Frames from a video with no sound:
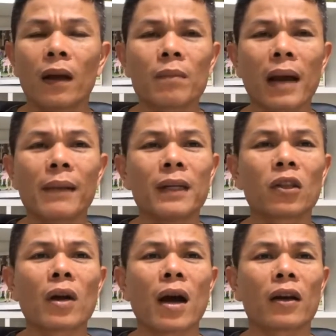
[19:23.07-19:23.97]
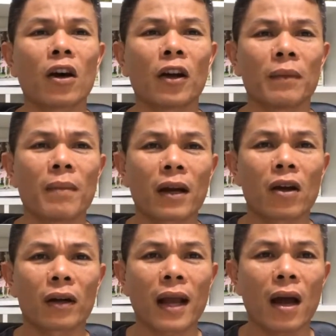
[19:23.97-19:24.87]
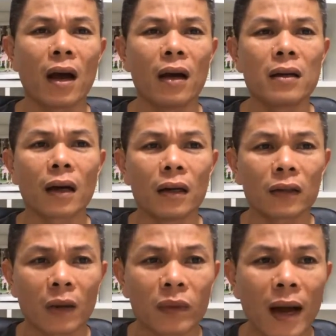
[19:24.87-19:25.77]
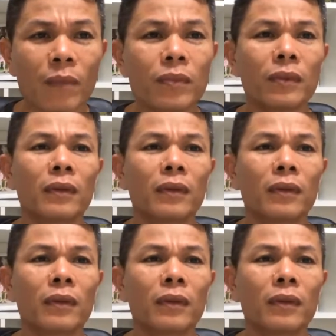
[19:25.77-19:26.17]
hơn 70 tuổi đời rồi mà còn ra ứng cử tổng thống